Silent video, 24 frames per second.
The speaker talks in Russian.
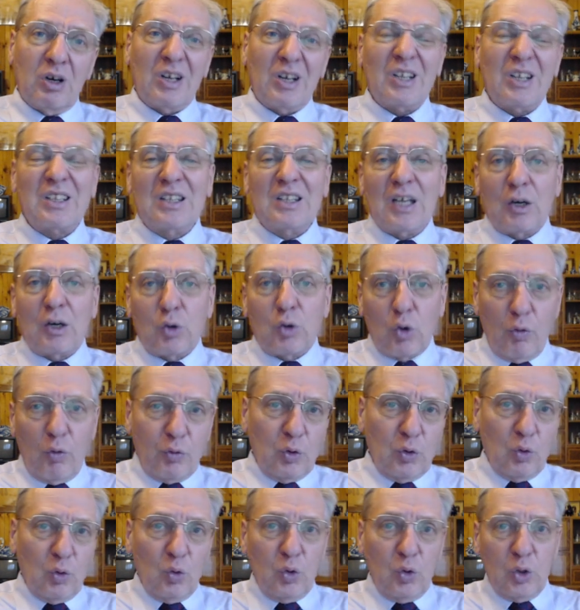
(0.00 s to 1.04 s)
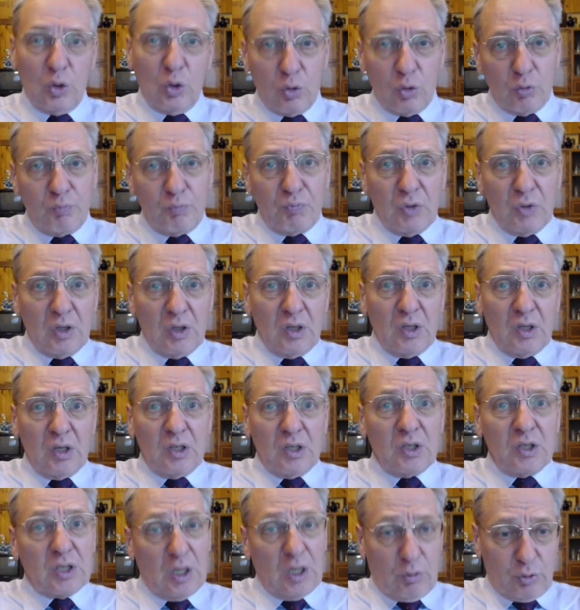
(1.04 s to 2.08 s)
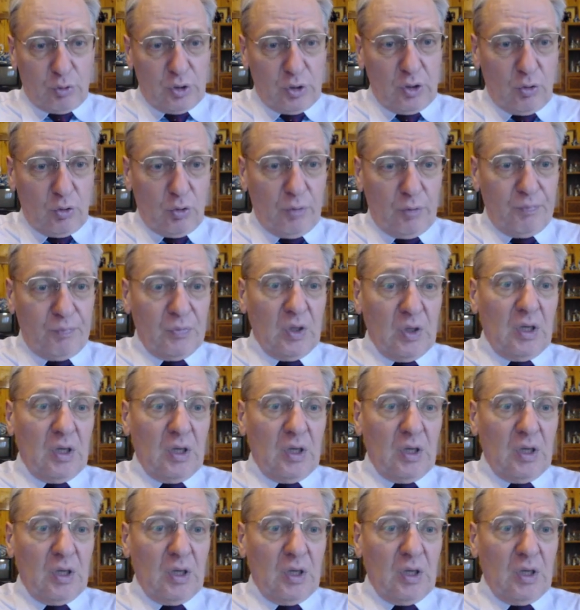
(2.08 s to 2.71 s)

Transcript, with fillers: хладнокровную игру не так уж легко.